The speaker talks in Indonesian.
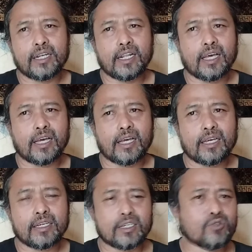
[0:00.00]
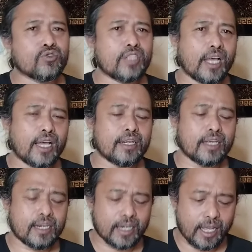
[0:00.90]
ini adalah
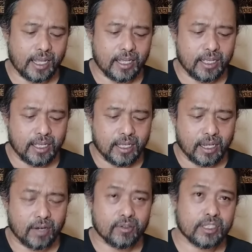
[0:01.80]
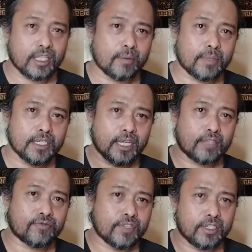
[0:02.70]
kedustaan karena kalau kita
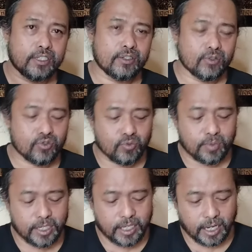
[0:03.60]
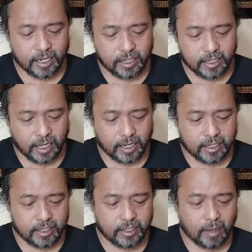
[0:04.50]
melihat video cuplikan
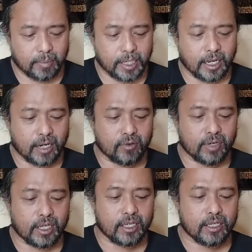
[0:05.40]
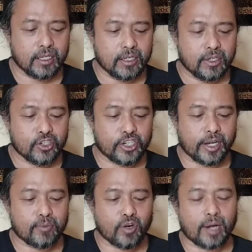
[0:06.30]
yang disampaikan oleh
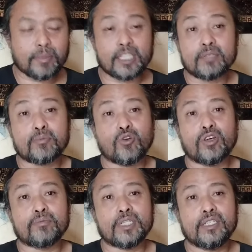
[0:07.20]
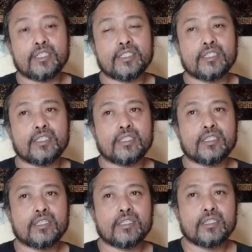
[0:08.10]
Syekh Muhammad Ibrahim ini
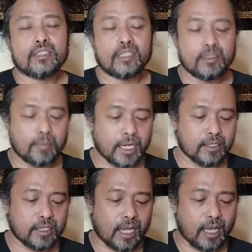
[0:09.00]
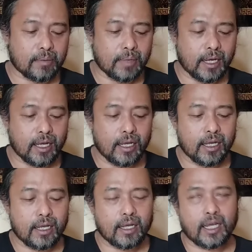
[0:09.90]
jadi man
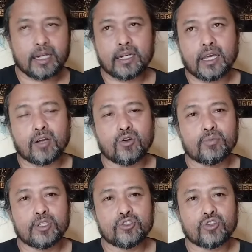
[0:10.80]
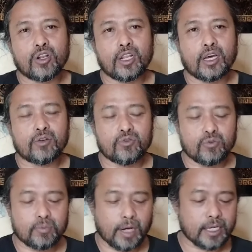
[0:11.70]
za'ama anna
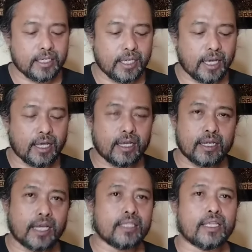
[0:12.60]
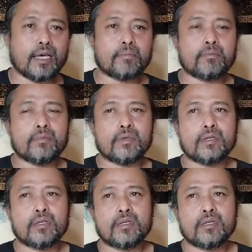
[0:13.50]
komisallahu bagia kalab